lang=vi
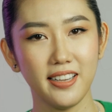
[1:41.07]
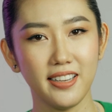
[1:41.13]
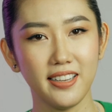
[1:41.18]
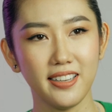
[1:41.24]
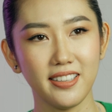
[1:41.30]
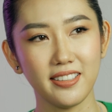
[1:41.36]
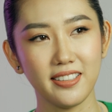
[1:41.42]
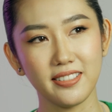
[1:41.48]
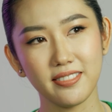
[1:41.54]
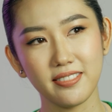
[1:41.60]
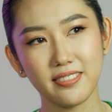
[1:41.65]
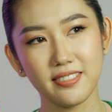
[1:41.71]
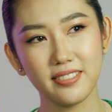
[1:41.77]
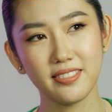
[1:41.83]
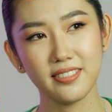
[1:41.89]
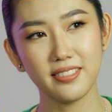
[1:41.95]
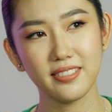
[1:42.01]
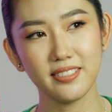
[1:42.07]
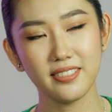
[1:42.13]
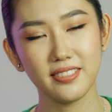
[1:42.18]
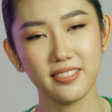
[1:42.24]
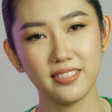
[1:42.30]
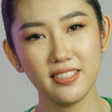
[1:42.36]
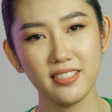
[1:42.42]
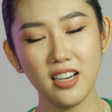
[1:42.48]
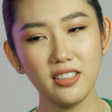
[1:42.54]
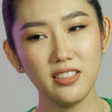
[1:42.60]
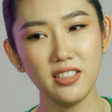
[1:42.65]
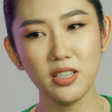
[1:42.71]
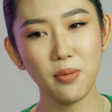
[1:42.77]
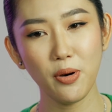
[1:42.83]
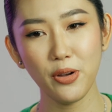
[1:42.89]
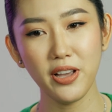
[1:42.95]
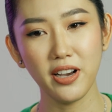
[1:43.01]
à, ngân
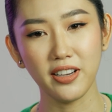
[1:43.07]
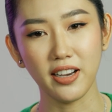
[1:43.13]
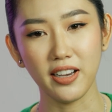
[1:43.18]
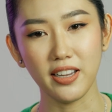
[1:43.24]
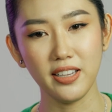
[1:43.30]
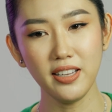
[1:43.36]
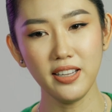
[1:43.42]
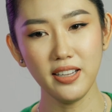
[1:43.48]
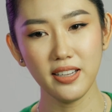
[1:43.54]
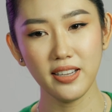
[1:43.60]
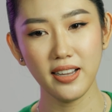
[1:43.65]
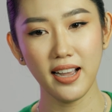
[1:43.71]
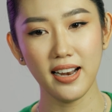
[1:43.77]
chưa bao giờ nghĩ